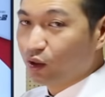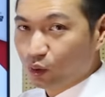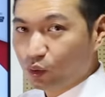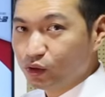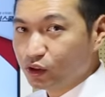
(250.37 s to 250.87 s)

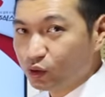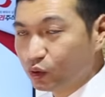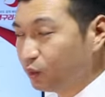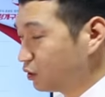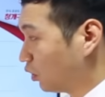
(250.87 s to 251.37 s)
이런
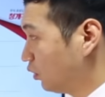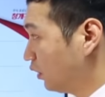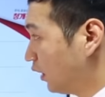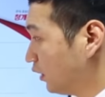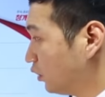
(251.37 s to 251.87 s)
식으로 뭐
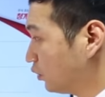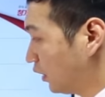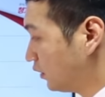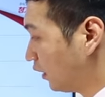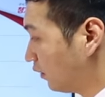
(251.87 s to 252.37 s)
정리를 하셔도
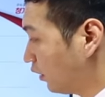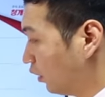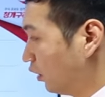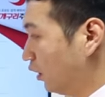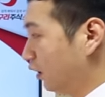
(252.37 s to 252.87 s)
되실
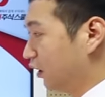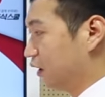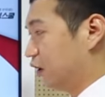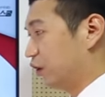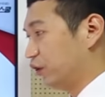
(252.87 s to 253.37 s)
텐데요.
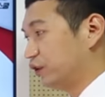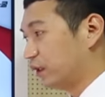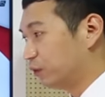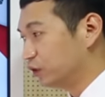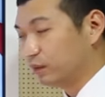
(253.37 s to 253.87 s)
어,
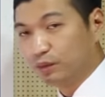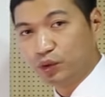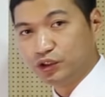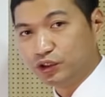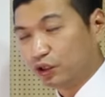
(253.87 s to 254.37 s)
일단 먼저 한번
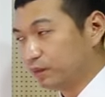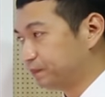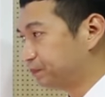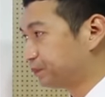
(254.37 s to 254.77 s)
보시죠.